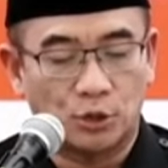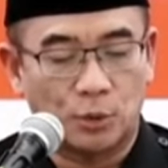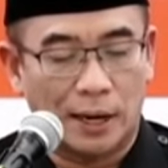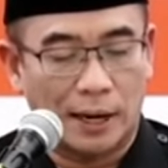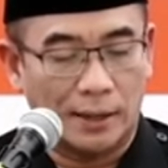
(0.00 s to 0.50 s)

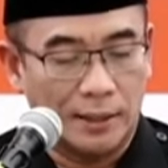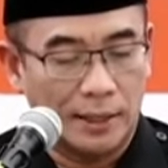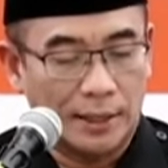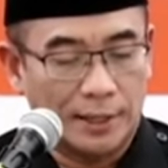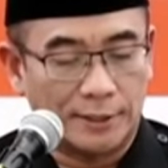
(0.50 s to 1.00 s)
suara.
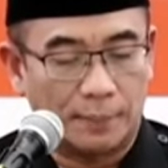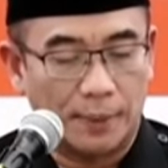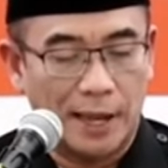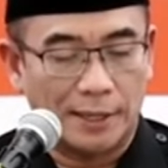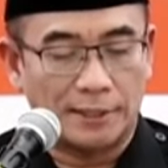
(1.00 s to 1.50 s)

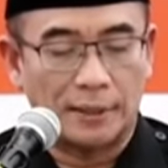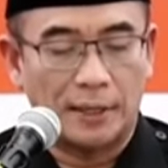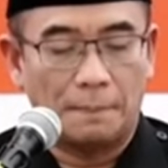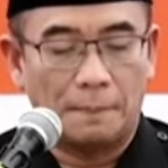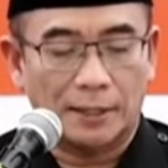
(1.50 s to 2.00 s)
11.
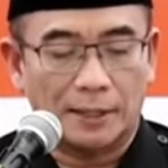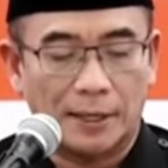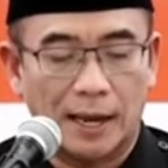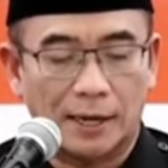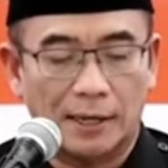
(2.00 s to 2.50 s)
Partai
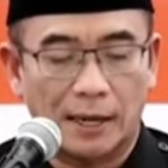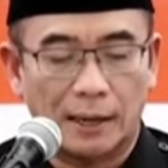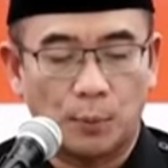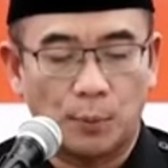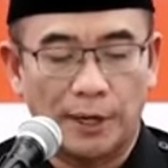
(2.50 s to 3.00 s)
Garda
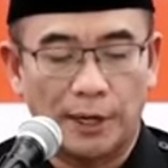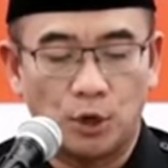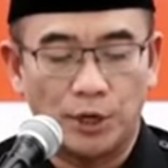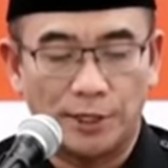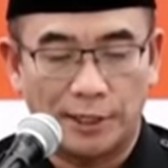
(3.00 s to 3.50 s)
Republik
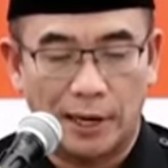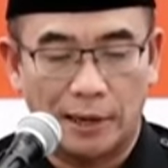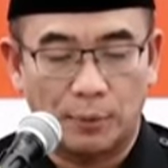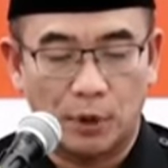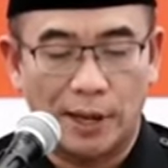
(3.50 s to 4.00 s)
Indonesia,
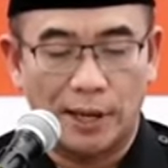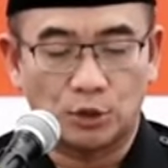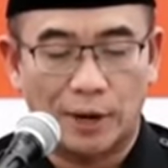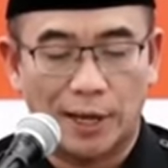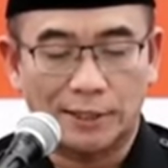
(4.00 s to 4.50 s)
perolehan
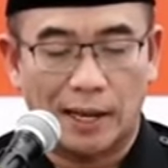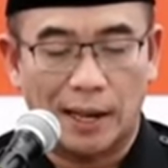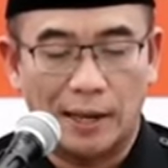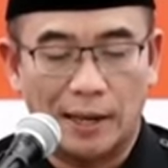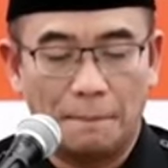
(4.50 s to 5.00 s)
suara
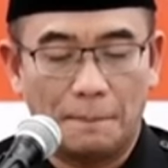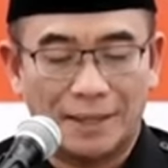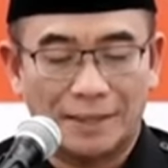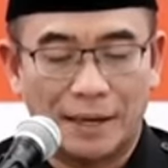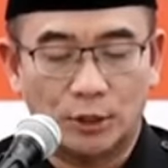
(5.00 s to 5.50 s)
sah
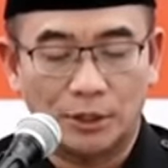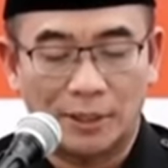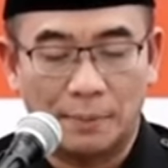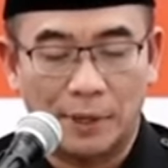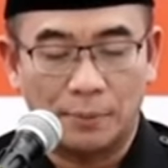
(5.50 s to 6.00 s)

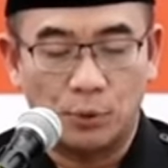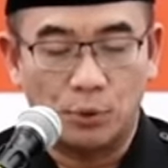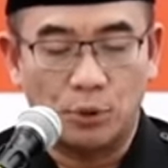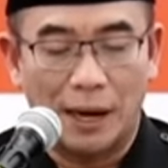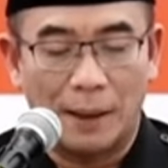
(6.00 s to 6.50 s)

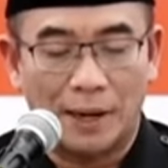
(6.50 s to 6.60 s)
406.883